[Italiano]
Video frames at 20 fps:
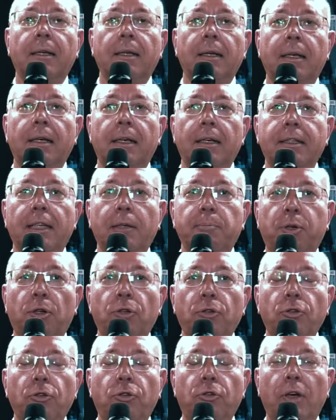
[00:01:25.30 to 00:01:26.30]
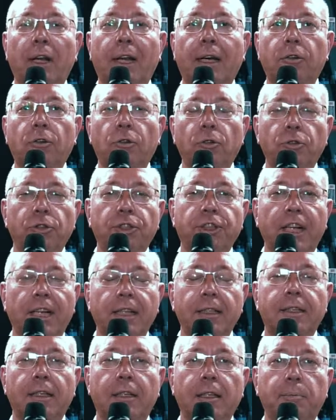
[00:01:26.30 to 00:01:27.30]
eh, del prodotto e la
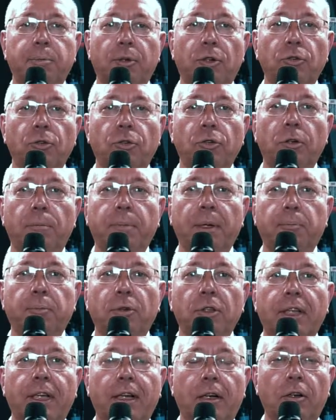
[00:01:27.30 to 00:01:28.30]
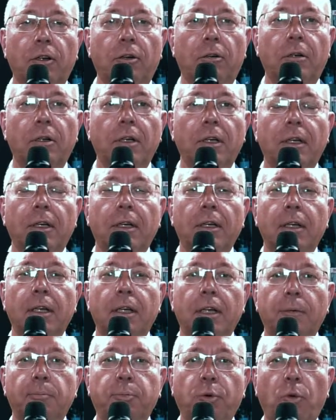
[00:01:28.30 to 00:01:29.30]
conoscenza del prodotto per poterlo
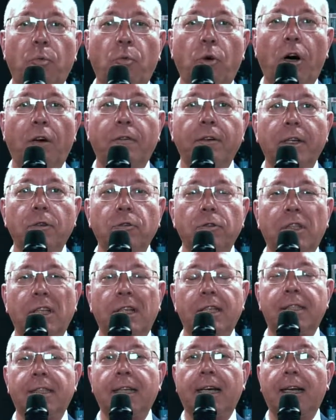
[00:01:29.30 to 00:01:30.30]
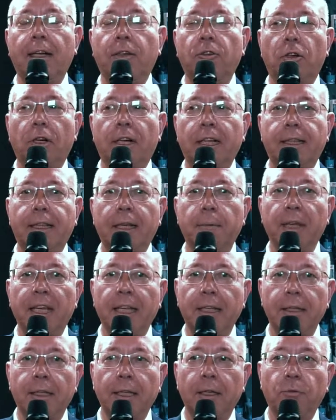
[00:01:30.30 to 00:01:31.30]
eh, promuovere e utilizzare
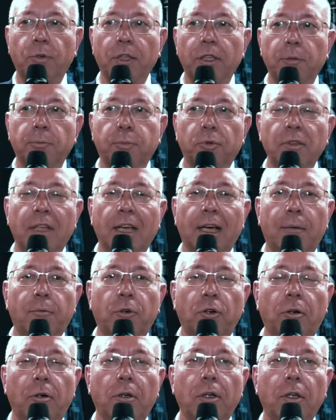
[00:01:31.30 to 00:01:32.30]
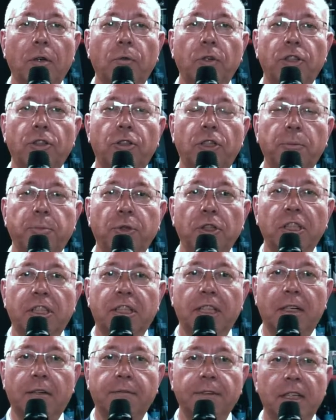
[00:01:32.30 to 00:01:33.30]
correttamente, quindi puntiamo questo tipo di
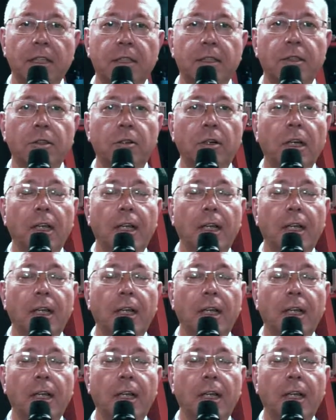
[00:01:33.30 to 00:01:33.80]
servizio.